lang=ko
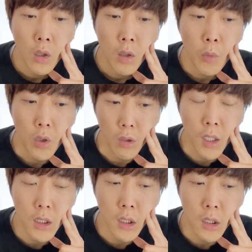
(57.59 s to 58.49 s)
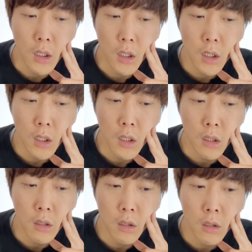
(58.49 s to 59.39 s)
뭐 여러 가지
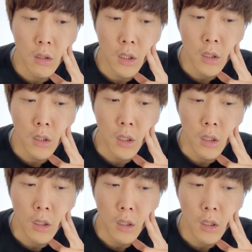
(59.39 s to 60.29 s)
것들이 그 이제